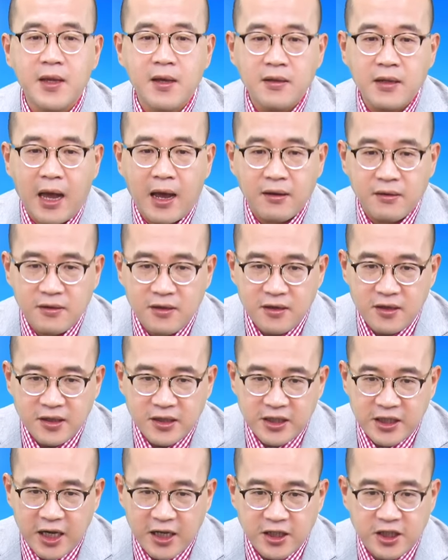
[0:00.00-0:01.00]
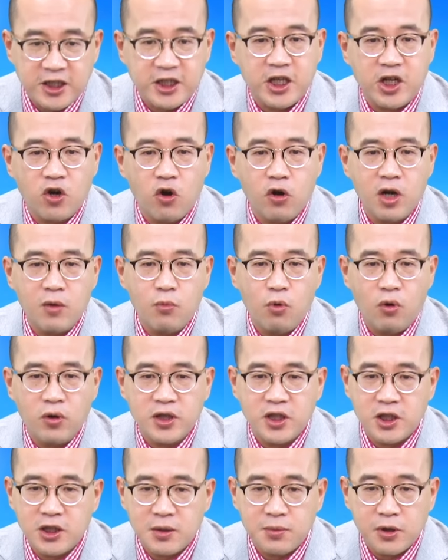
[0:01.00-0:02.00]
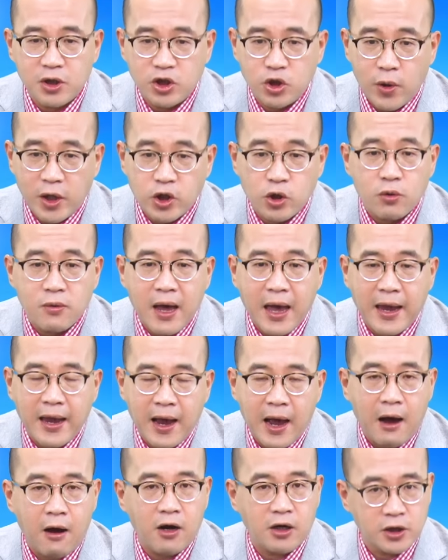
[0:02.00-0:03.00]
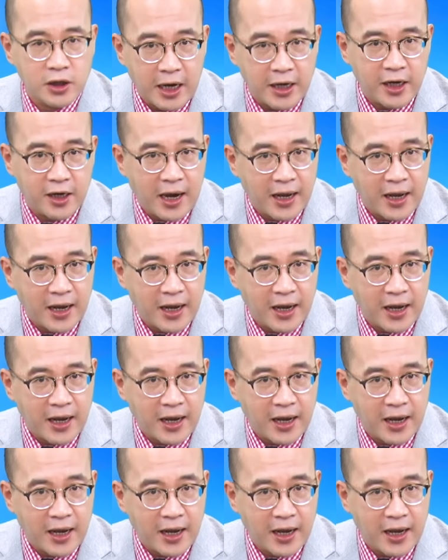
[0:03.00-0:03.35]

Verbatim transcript: 那日线起攻的模式是不是就会出来？好，看